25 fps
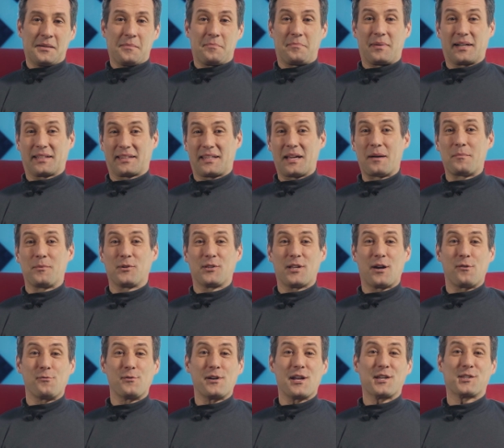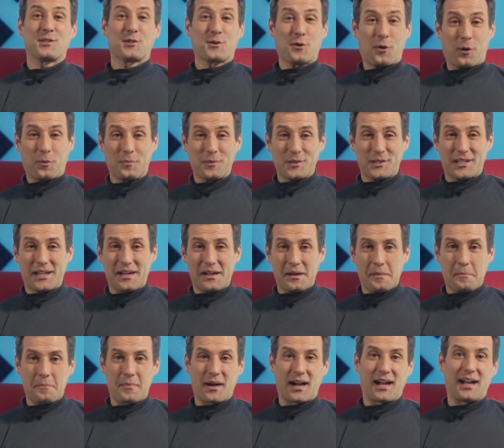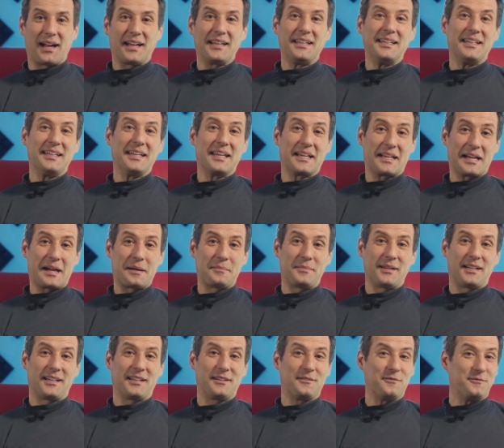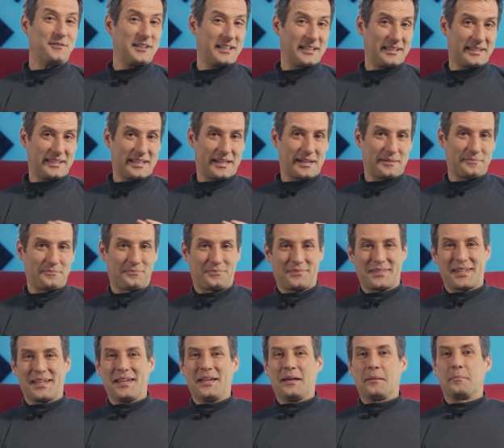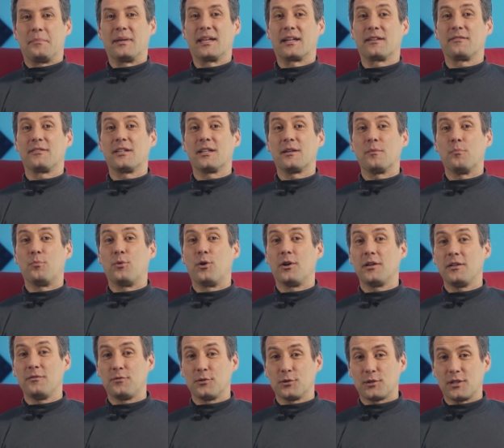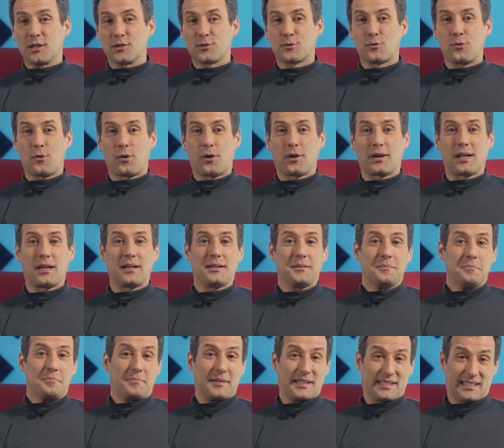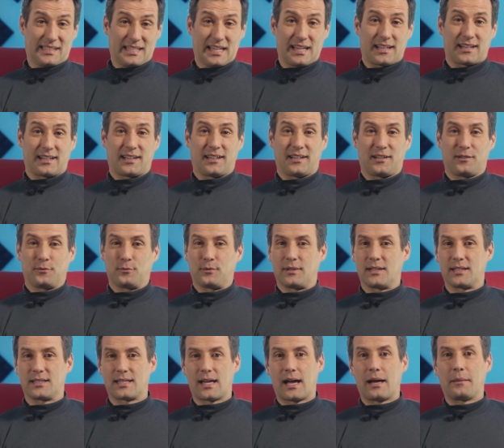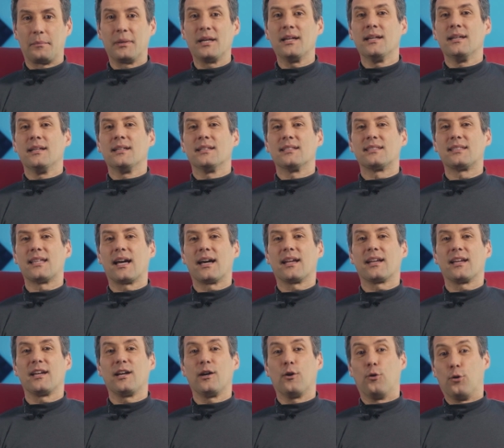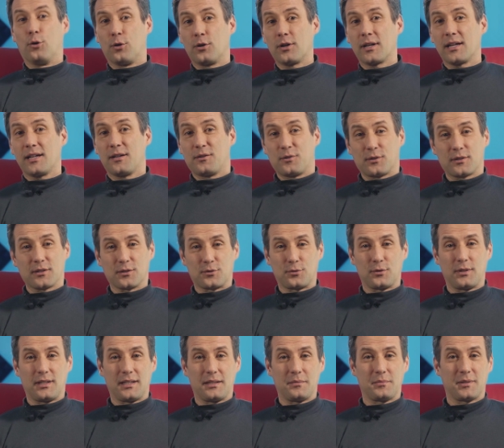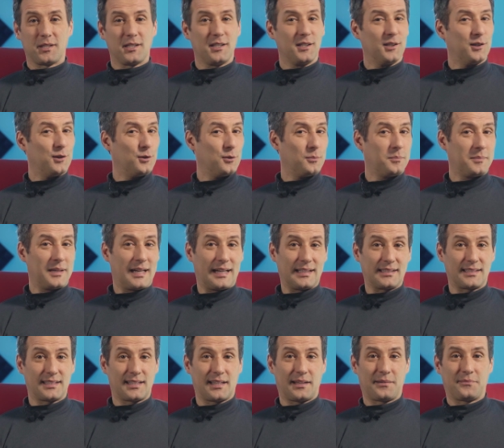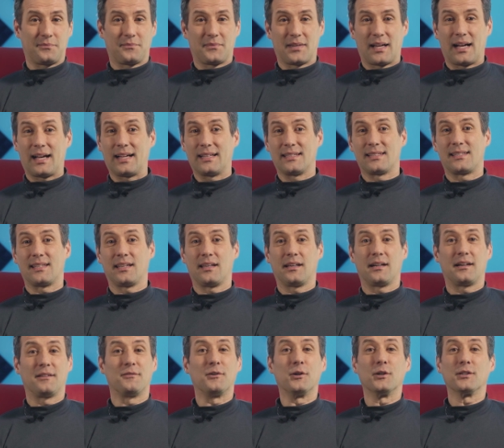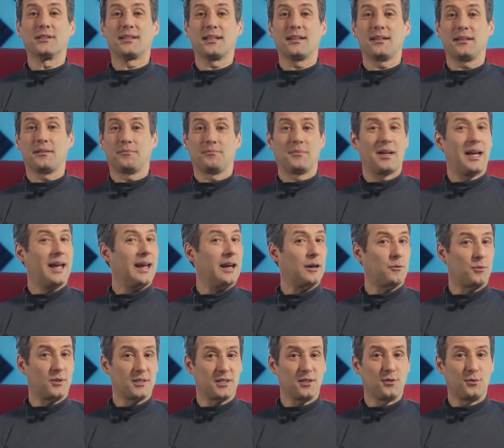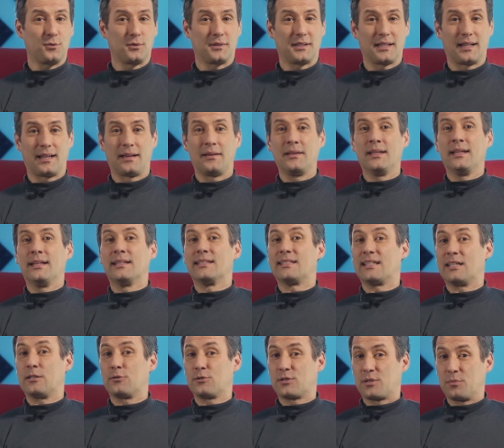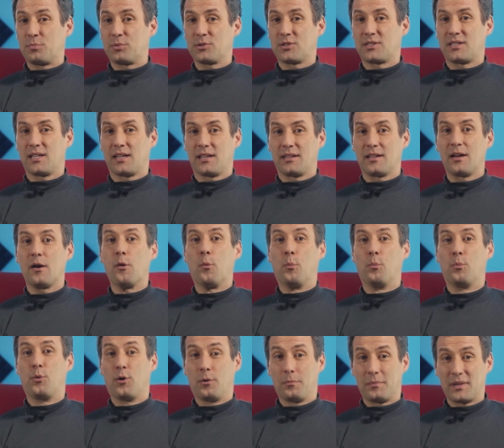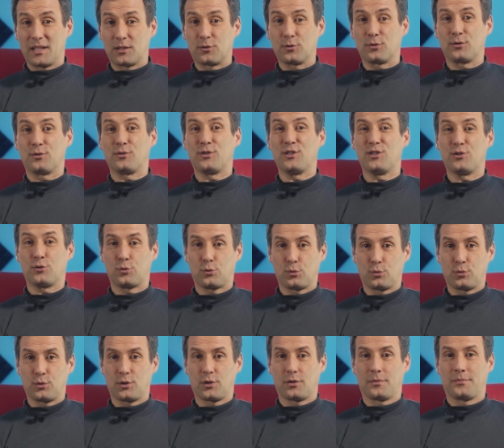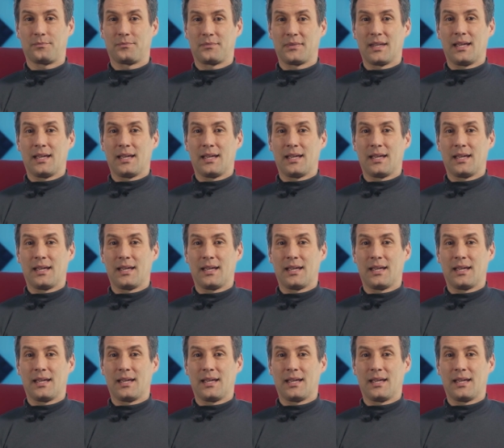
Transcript: Partiamo da una scomoda ma innegabile verità. Per avere buoni voti a scuola, passare un esame, stare ore e ore sui libri non basta, anzi a volte è quasi inutile, se non si possiede un buon metodo di studio.